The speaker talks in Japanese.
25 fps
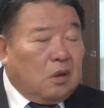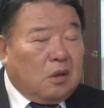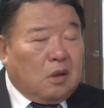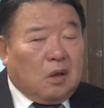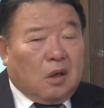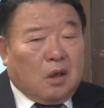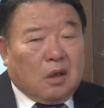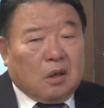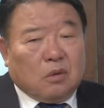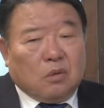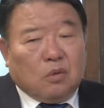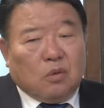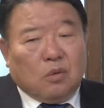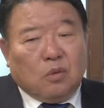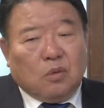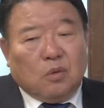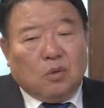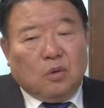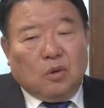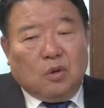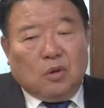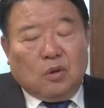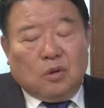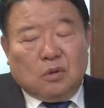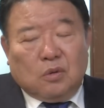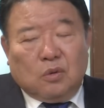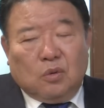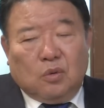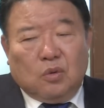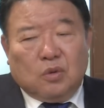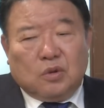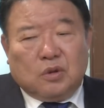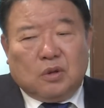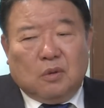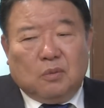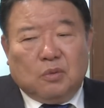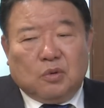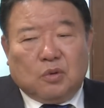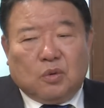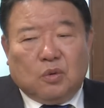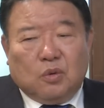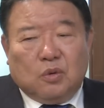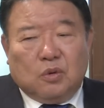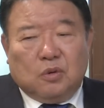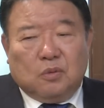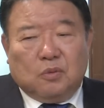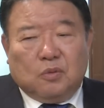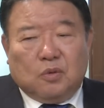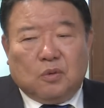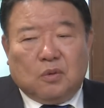あのどうしてもそう
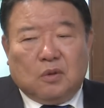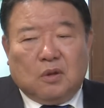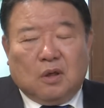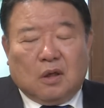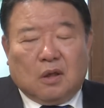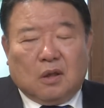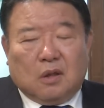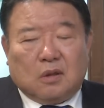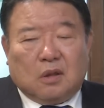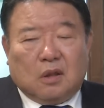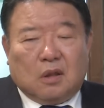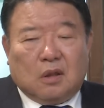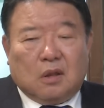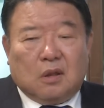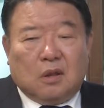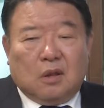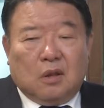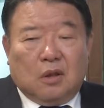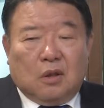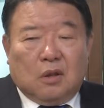いうものの中で